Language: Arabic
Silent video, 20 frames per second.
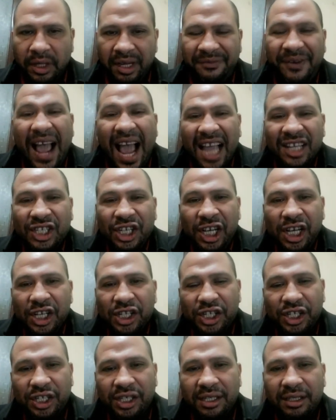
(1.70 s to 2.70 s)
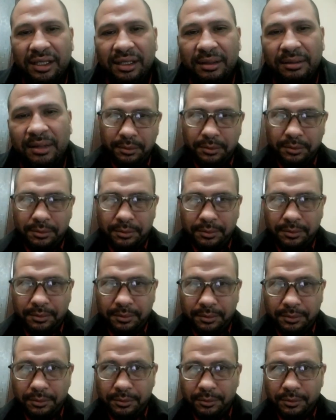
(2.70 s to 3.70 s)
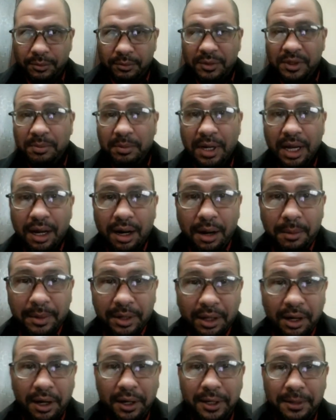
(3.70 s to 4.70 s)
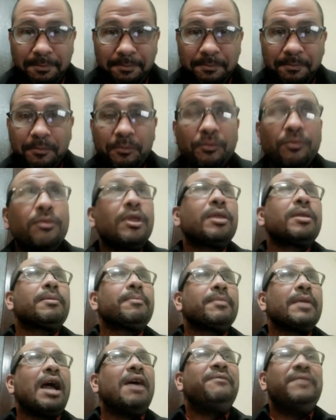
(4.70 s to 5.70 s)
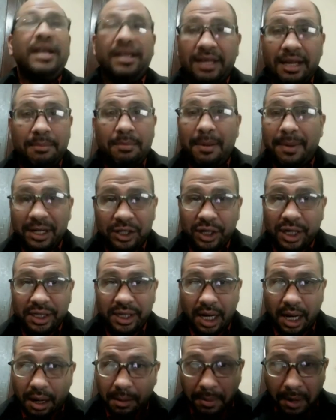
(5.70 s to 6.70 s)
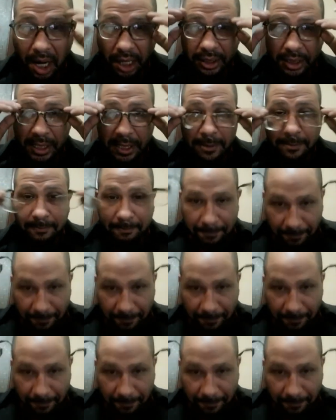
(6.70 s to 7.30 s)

كفايه حشيش بسم الله الرحمن الرحيم قفلت الباب عشان اصرخ براحتي